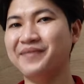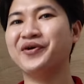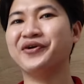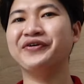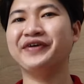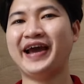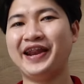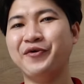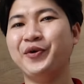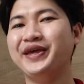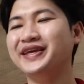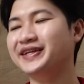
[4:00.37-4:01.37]
mọi người hai
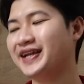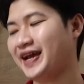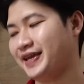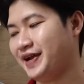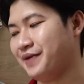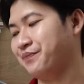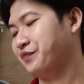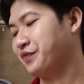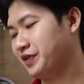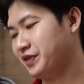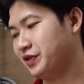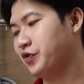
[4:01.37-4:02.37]
lưu ý như thế này nha
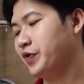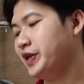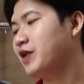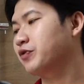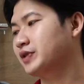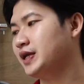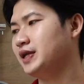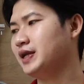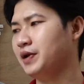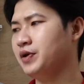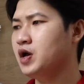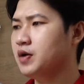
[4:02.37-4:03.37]
lưu ý đầu tiên
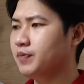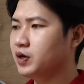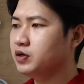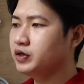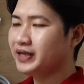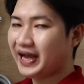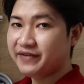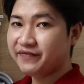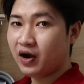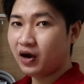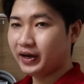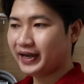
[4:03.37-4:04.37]
nè mọi người thấy
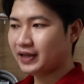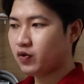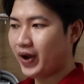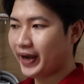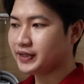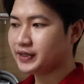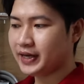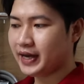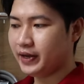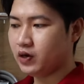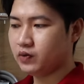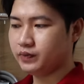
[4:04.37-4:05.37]
phần ở cánh quạt ở trên
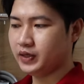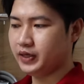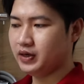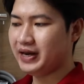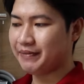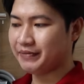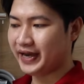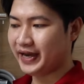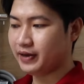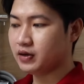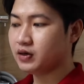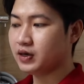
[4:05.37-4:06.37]
đây không thì nó làm
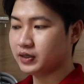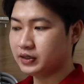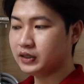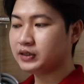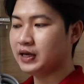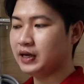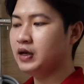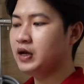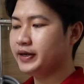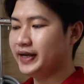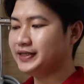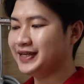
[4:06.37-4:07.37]
khe rất là khích ha
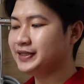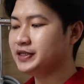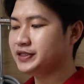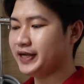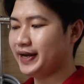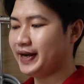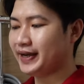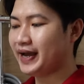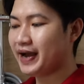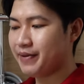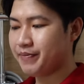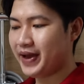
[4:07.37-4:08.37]
để tránh tình trạng là
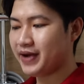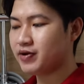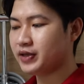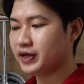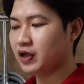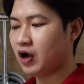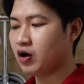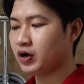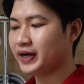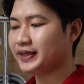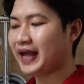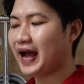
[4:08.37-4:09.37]
các em bé có thể thọt
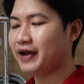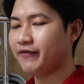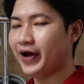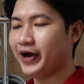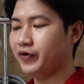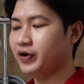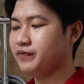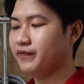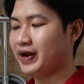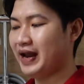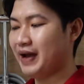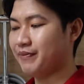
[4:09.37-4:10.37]
cái tay vào á
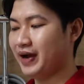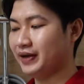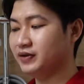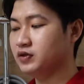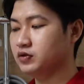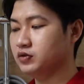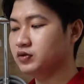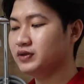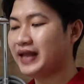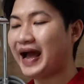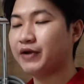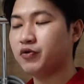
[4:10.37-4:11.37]
và làm ảnh hưởng
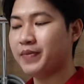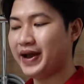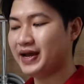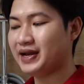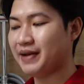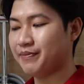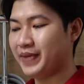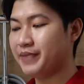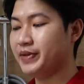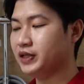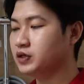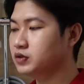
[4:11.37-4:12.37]
tay của bé làm bé
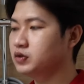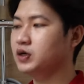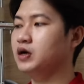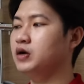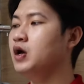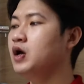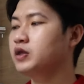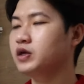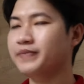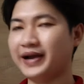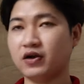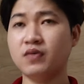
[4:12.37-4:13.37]
bị thương ha
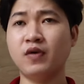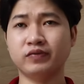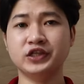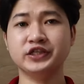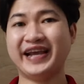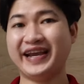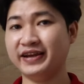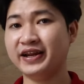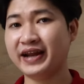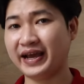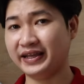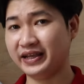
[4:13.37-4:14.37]
nhưng mà có một tình trạng như thế
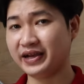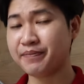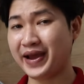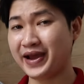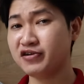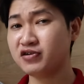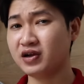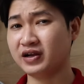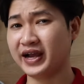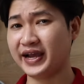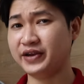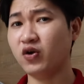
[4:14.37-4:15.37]
này thì các bé rất là
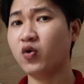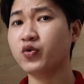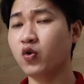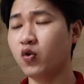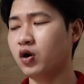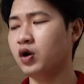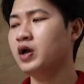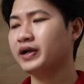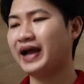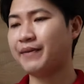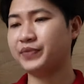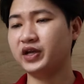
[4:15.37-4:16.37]
hay nô đùa
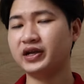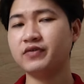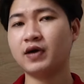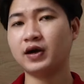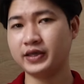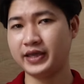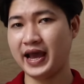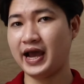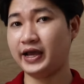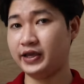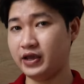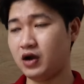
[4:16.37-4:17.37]
cầm những cái vật
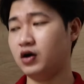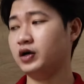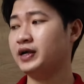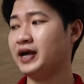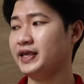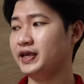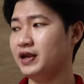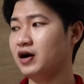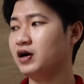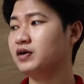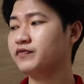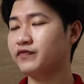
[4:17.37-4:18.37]
dài nhọn hay gì
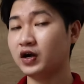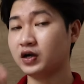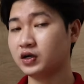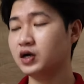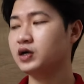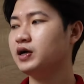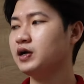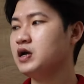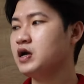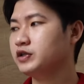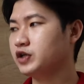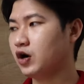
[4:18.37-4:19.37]
đó vật cứng á
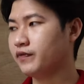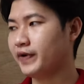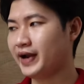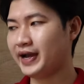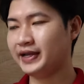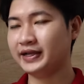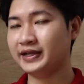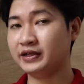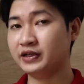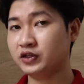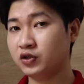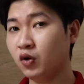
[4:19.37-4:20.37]
chọt vào đây thì
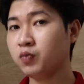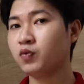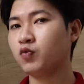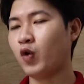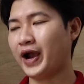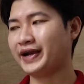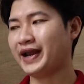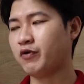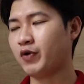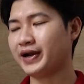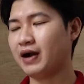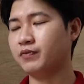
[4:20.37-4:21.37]
lúc quạt đang
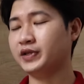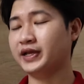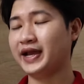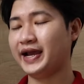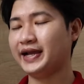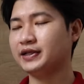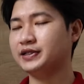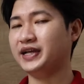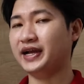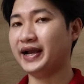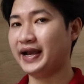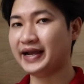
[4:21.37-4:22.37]
hoạt động thì gây ra tình
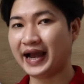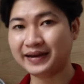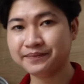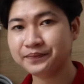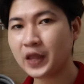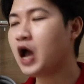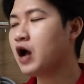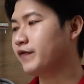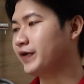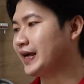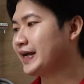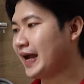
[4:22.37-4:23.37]
trạng gãy cánh
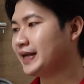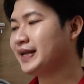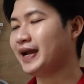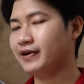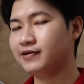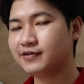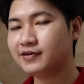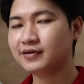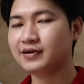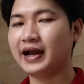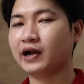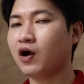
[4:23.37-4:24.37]
và cái cánh này nó
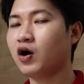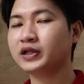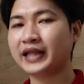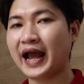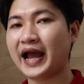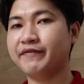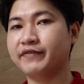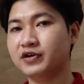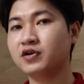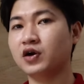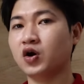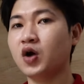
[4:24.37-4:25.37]
rất là khó thay và
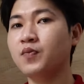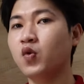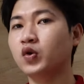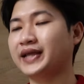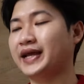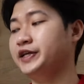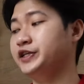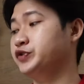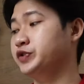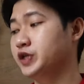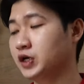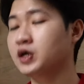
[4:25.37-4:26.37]
rất là khó mua tại thị
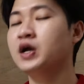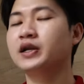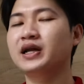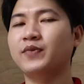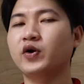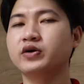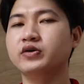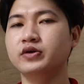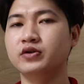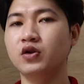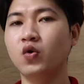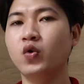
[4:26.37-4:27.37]
trường Nhật nên mọi người
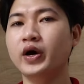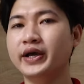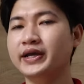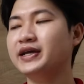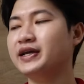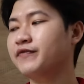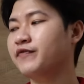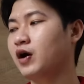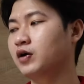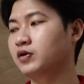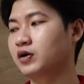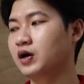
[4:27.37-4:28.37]
lưu ý cái
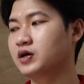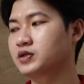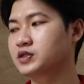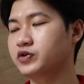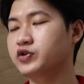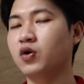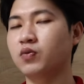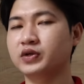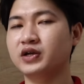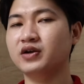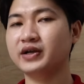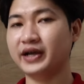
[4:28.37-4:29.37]
phần uh, sử dụng
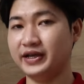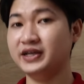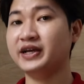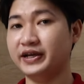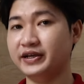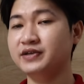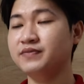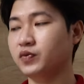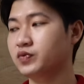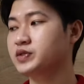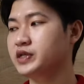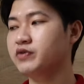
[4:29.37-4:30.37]
cho nó kỹ kỹ một
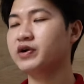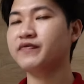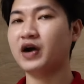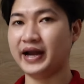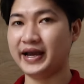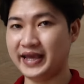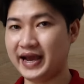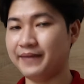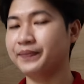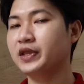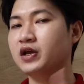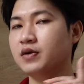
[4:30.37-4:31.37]
chút xíu cái phần này
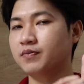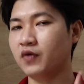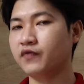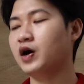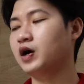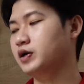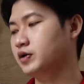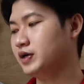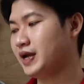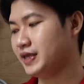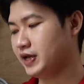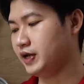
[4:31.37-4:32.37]
nha một phần nữa
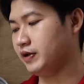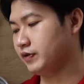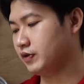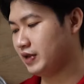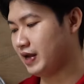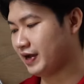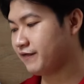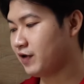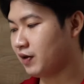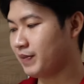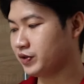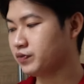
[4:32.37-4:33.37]
là gì là cái
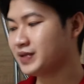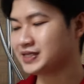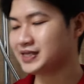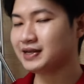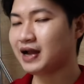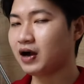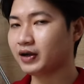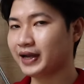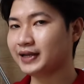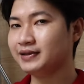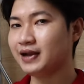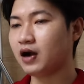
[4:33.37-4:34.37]
phần mà chúng ta sẽ nâng
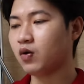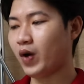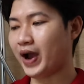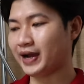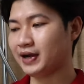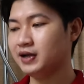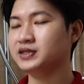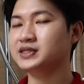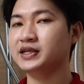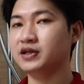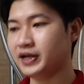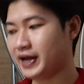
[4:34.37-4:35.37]
cách nâng quạt lên nó
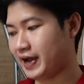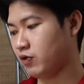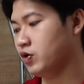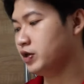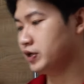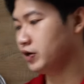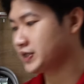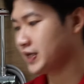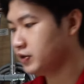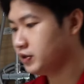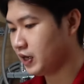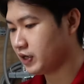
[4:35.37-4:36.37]
sẽ như thế nào thì luật sẽ
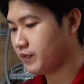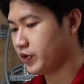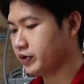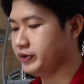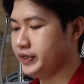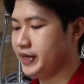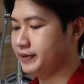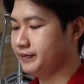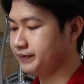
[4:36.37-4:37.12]
hướng dẫn cho mọi người nha